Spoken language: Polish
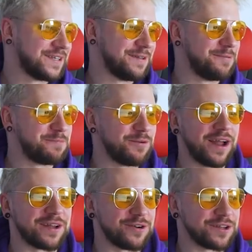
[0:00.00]
Gdybym był
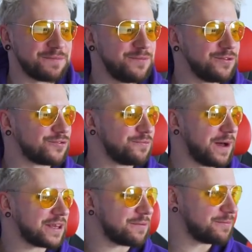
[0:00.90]
algorytmem
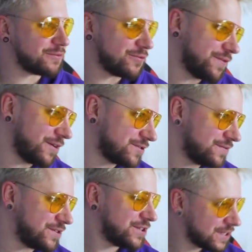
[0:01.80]
YouTube'a, to bym, kurwa,
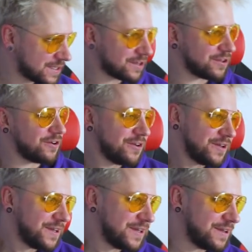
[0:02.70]
oczywiście za to
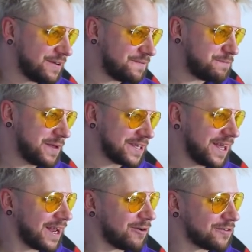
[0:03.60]
E,
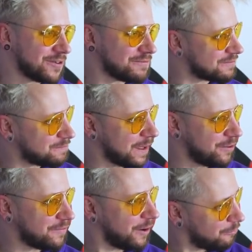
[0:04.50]
wypierdalał, no,
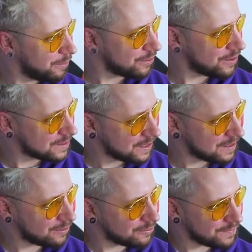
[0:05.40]
banował, bo to jest
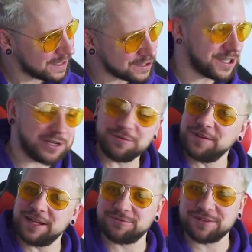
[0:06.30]
jednak kurwa jakaś
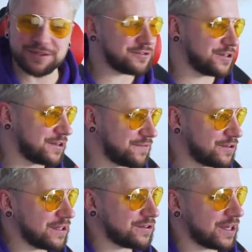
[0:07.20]
nekrofilia tutaj troszeczkę.
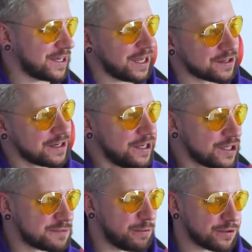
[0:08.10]
Wygląda to jak kadr
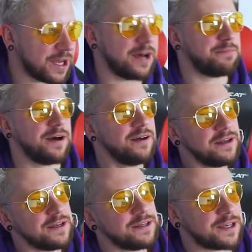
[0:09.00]
z Pornhuba
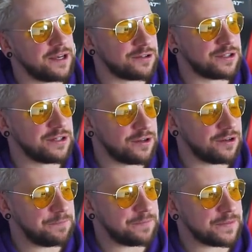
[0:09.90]
jakiegoś,
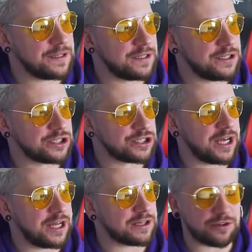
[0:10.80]
tylko mm, e,
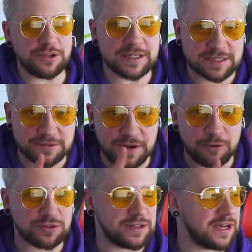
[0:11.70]
że to nie jest
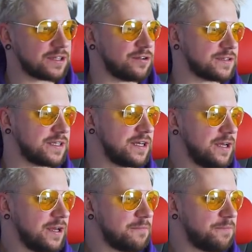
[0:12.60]
gwałt na aktorce,
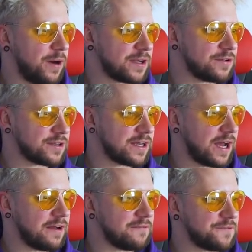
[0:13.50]
bo
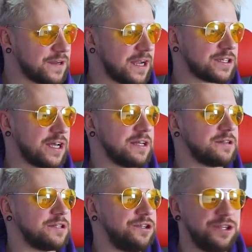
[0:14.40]
aktorka wyraża
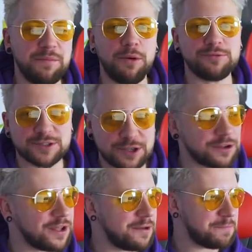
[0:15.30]
niemą
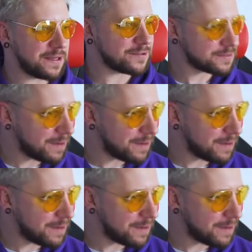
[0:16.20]
zgodę będąc